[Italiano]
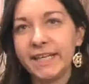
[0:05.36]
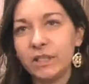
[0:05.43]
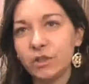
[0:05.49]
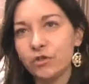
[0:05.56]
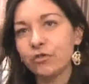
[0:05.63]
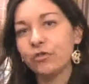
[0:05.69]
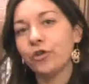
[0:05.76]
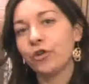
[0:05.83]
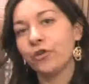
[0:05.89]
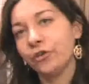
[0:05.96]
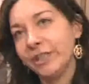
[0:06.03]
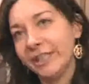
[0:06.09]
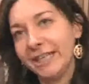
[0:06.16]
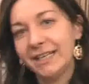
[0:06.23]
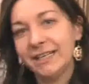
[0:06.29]
del giorno
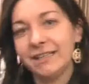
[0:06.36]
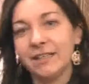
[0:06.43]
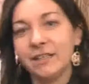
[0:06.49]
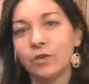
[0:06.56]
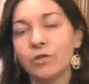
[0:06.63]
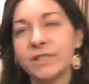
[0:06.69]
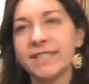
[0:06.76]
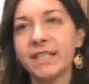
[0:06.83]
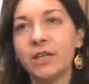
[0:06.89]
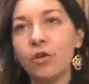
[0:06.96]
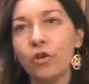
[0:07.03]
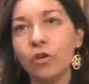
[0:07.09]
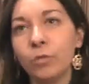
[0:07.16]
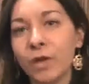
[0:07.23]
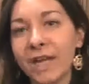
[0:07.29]
del Consiglio
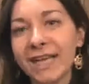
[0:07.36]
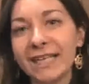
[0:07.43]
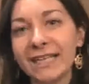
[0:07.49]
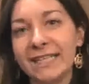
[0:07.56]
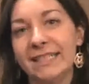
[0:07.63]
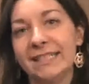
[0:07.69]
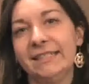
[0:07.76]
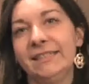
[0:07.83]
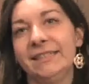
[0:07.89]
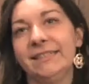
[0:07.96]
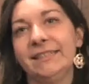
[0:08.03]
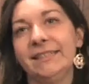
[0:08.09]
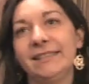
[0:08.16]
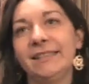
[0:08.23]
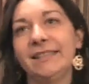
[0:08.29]

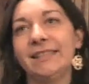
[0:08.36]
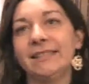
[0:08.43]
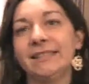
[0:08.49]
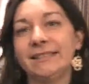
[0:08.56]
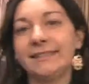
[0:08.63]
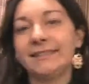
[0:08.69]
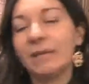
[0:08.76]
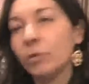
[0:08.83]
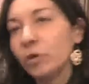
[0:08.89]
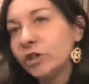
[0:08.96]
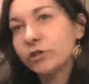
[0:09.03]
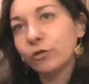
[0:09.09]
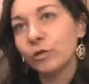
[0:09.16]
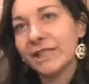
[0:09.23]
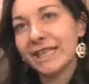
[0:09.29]
Comunale eh, stiamo
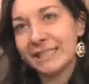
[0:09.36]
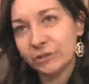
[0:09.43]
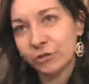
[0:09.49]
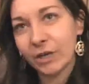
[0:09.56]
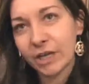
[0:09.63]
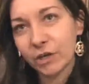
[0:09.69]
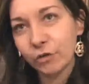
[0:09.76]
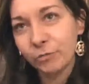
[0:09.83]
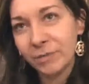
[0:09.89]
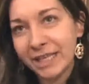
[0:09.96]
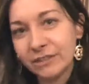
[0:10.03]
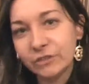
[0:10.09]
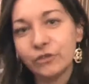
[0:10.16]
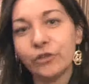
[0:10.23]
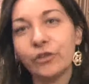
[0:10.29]
discutendo
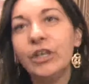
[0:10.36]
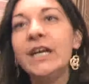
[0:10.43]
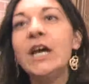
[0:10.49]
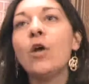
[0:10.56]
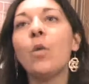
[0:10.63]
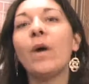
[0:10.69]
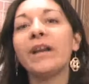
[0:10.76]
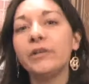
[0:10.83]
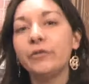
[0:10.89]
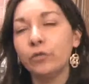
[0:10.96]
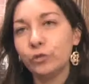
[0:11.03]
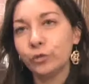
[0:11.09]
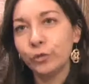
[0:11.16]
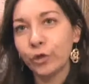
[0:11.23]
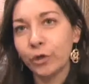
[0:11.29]
l'argomento quale
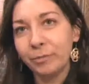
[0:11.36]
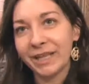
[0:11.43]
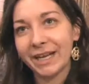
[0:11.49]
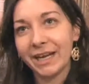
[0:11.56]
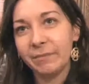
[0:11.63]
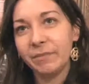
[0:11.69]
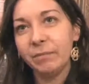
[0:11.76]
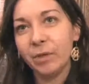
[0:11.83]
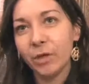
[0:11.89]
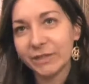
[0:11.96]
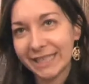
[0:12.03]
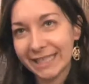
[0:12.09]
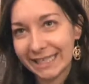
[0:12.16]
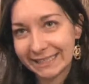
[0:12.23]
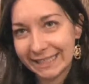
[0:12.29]
futuro per la
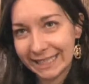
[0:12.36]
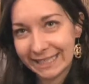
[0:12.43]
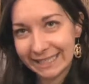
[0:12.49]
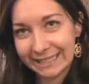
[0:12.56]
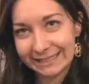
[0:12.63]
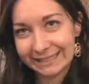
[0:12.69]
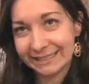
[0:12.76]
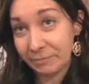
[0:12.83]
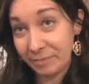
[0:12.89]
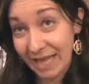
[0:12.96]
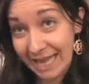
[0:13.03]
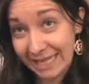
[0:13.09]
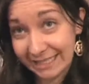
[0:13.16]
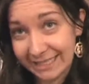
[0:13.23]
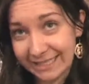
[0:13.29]
Biblioteca della
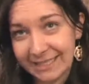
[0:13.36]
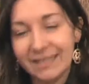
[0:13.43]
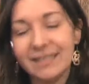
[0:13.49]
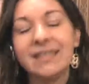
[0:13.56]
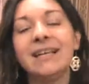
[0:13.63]
Sapienza.